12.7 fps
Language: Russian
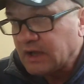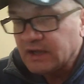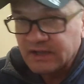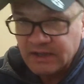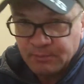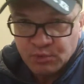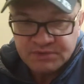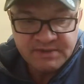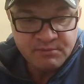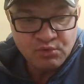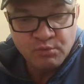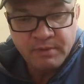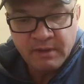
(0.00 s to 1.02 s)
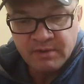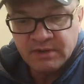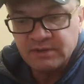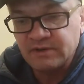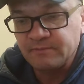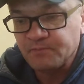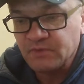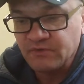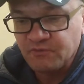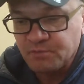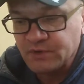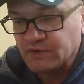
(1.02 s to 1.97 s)
Я просто беру победы
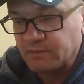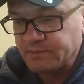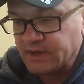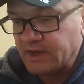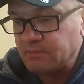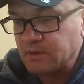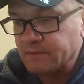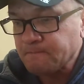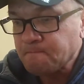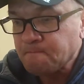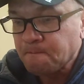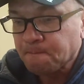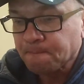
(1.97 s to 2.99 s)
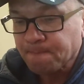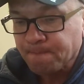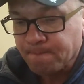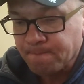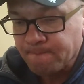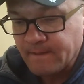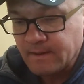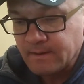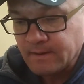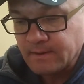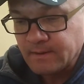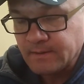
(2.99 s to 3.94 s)
в первом тайме,
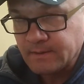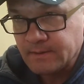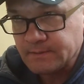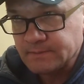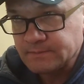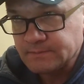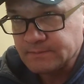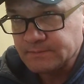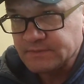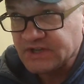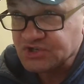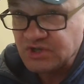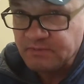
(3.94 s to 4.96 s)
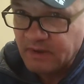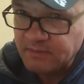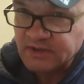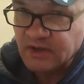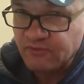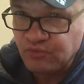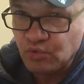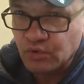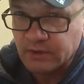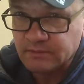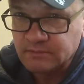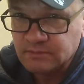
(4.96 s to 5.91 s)
Э, даже не победа, а
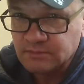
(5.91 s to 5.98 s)
фора.